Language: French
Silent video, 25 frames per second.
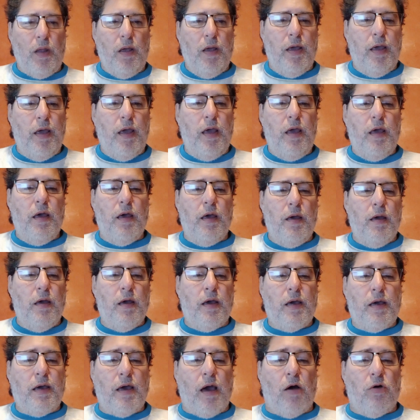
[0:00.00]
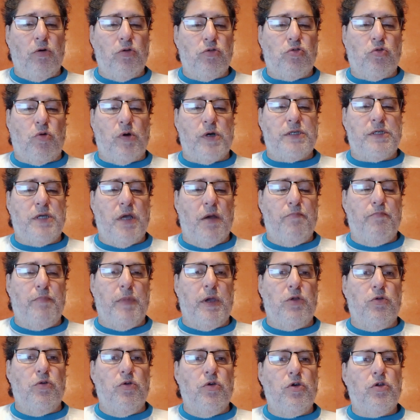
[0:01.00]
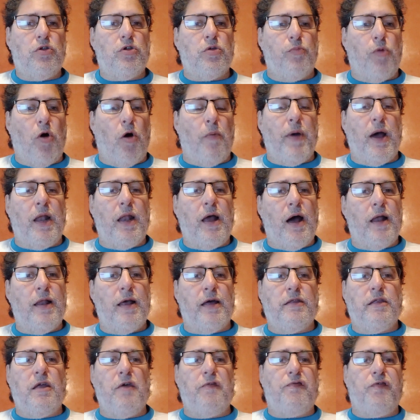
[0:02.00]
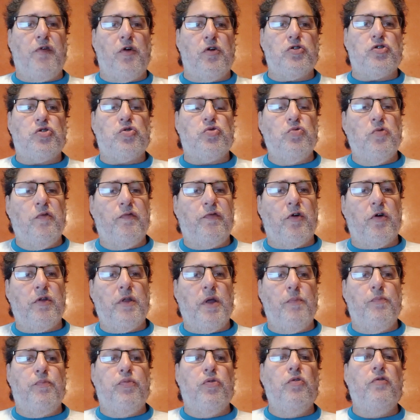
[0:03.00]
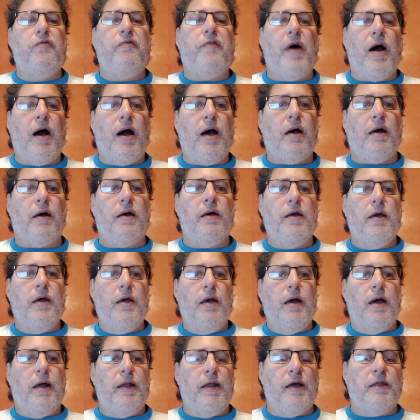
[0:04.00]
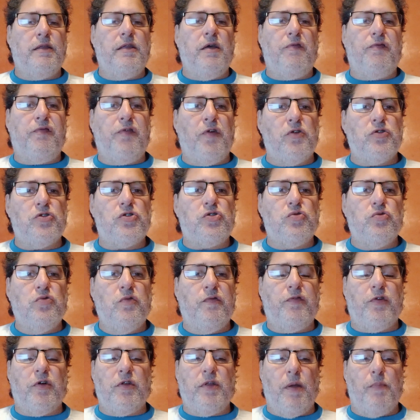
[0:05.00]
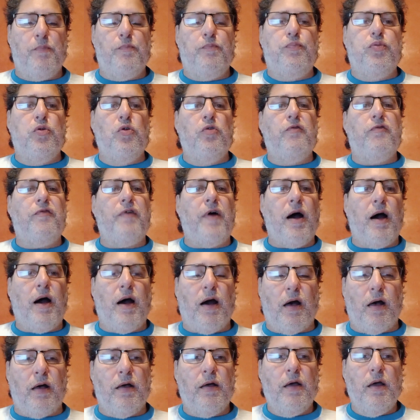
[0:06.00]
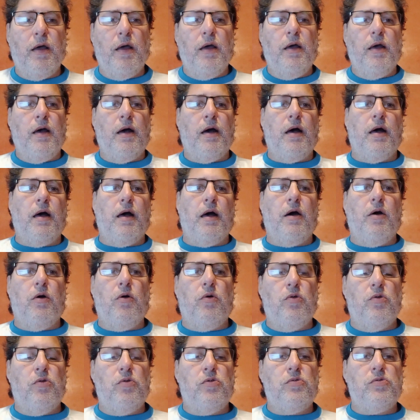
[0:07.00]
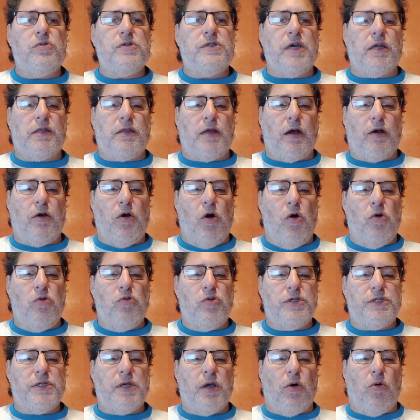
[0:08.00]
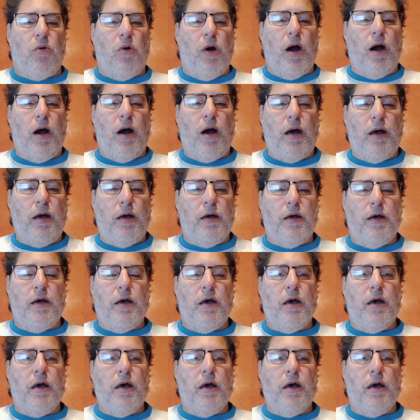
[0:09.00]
et 43e minute, bon, ben là, la défense ouvre des boulevards. La défense ouvre des boulevards euh, aux, attaquants auxerrois.